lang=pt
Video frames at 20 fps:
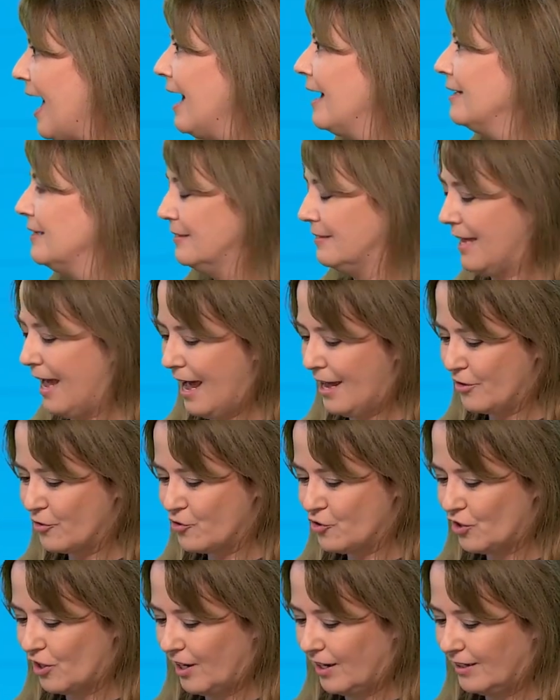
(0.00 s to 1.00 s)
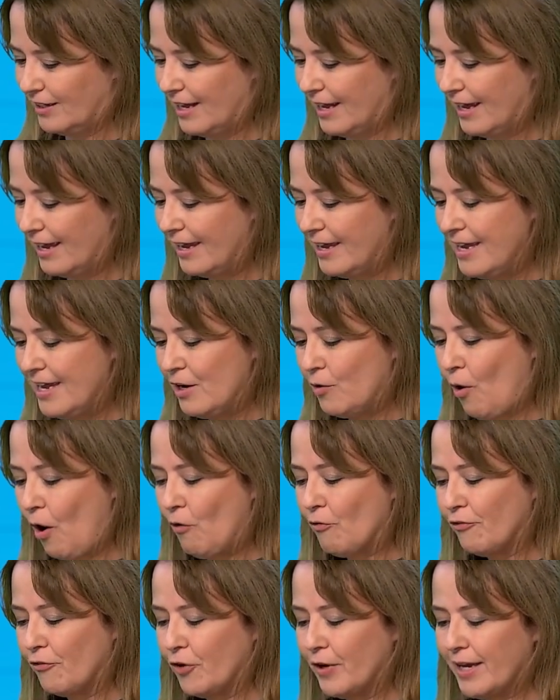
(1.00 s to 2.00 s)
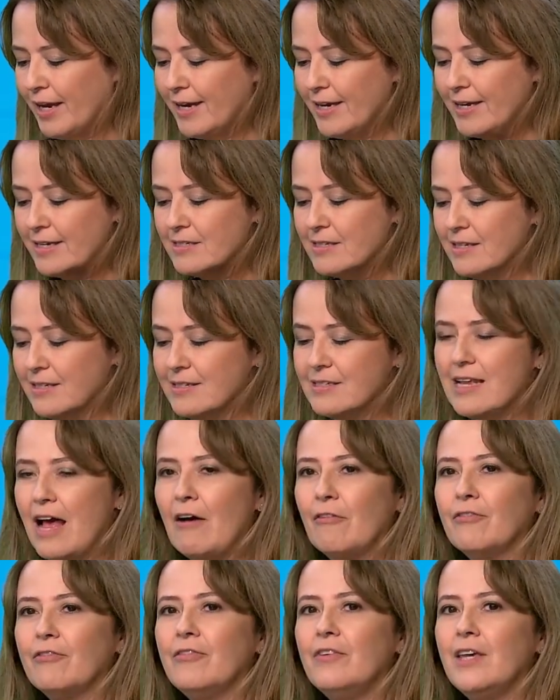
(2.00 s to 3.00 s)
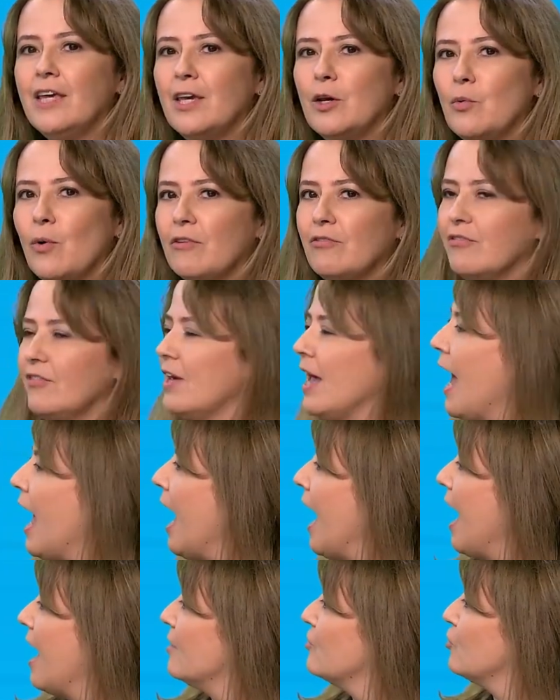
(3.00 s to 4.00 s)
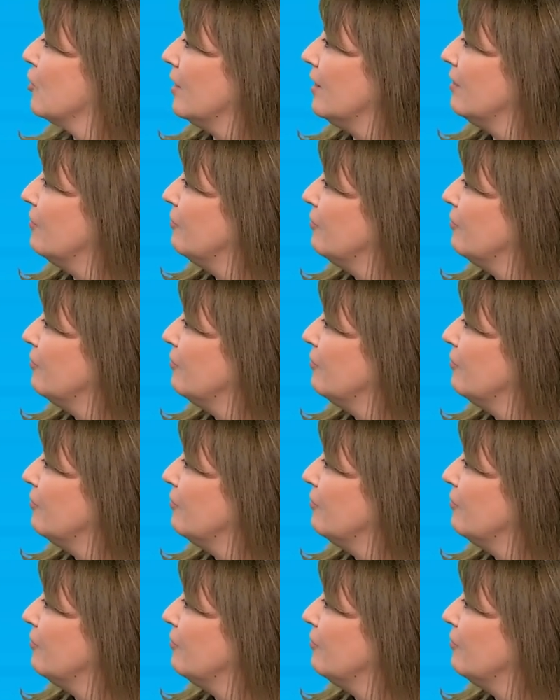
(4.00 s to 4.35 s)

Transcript: a Antártica, né? Qual foi aí esse desafio, a viagem,